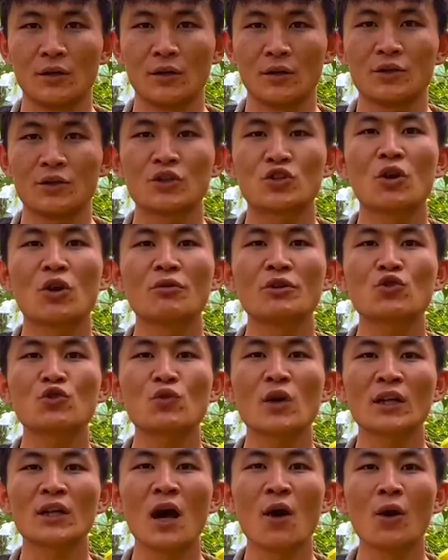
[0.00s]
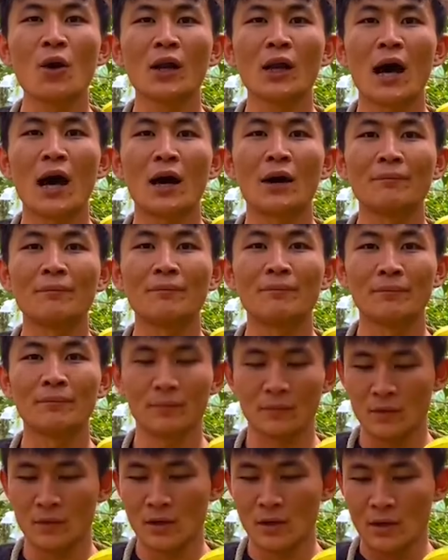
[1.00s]
তারা কামরাঙ্গা গ্রহণ করলে
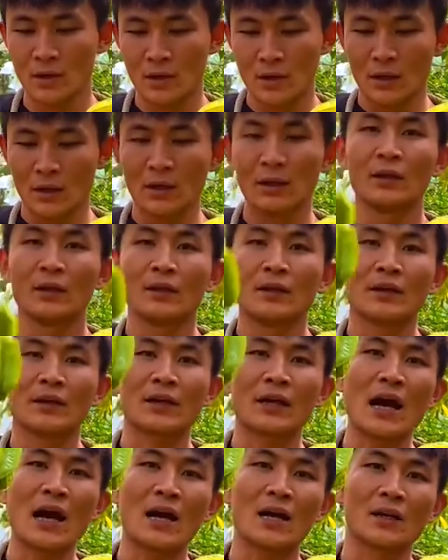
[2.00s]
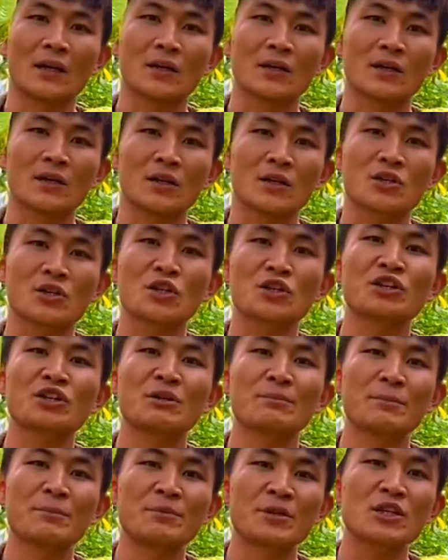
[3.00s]
জীবন হানি পর্যন্ত হতে পারে
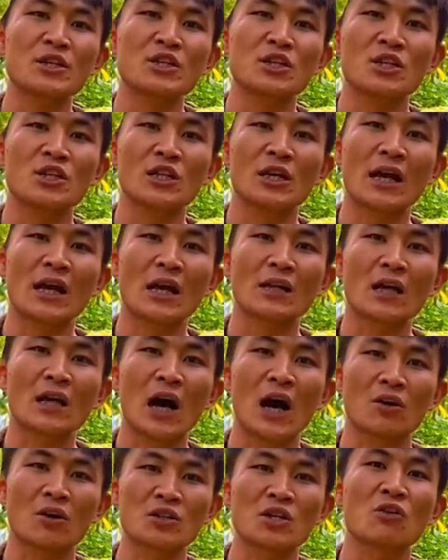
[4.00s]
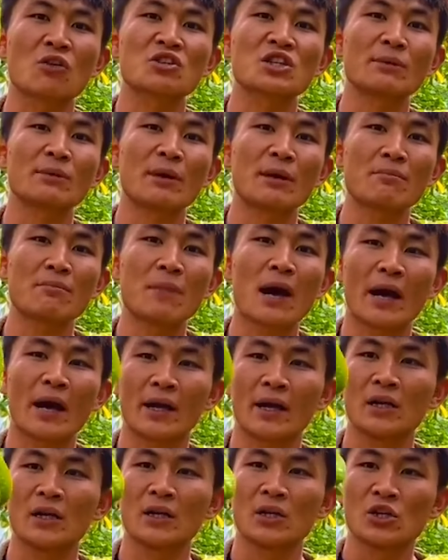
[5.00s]
গর্ভবতী মায়েদেরকেও কামরাঙ্গা এড়িয়ে
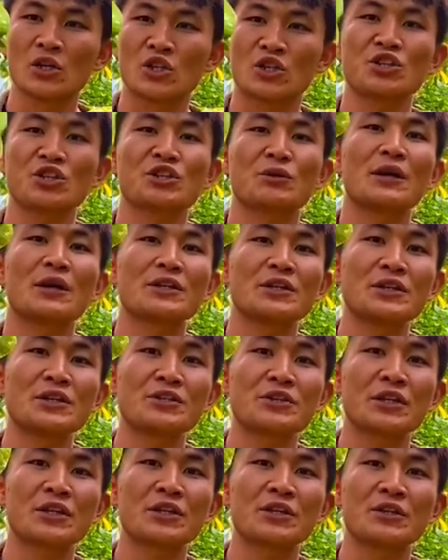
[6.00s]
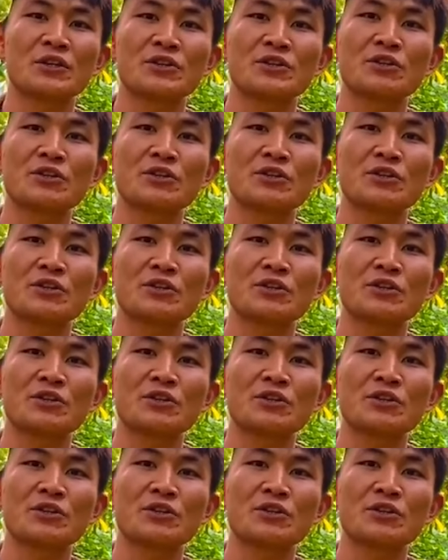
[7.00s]
চলার পরামর্শ দেন চিকিৎসকরা